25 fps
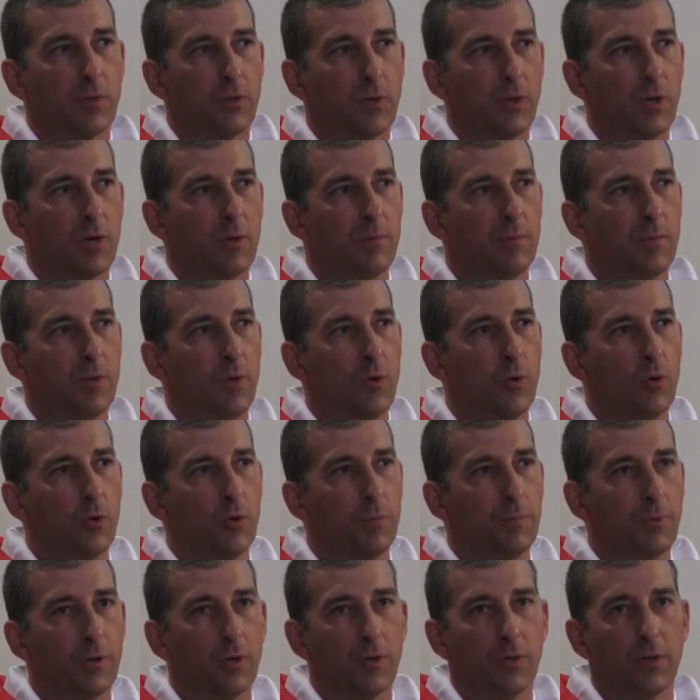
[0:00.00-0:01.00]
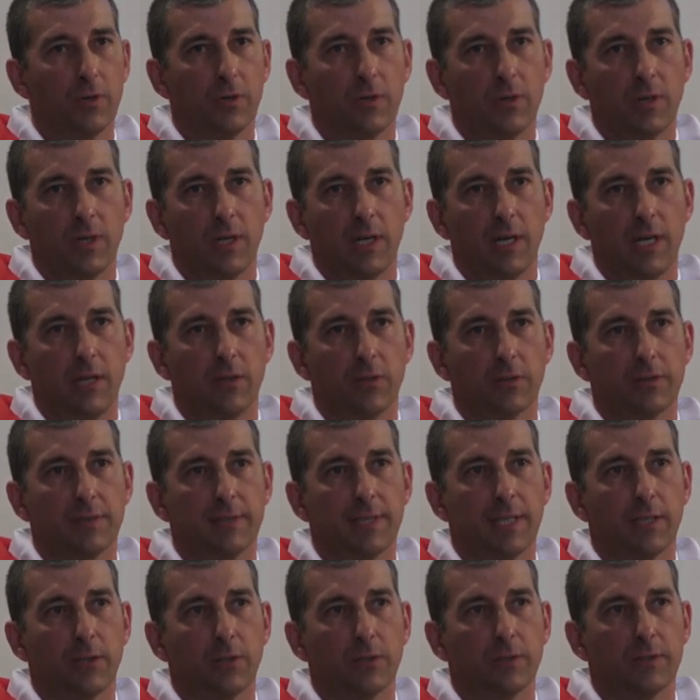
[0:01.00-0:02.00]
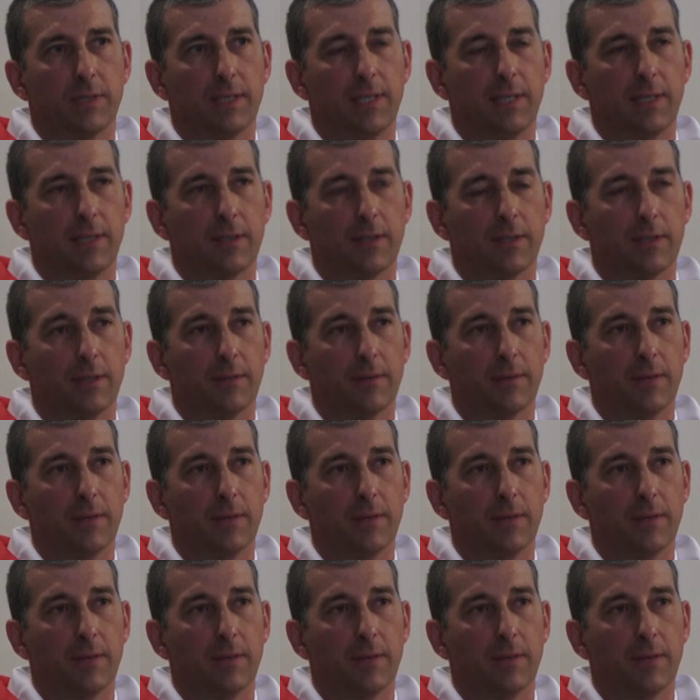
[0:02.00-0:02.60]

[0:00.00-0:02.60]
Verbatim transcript: comme le reprend un ancien cantique.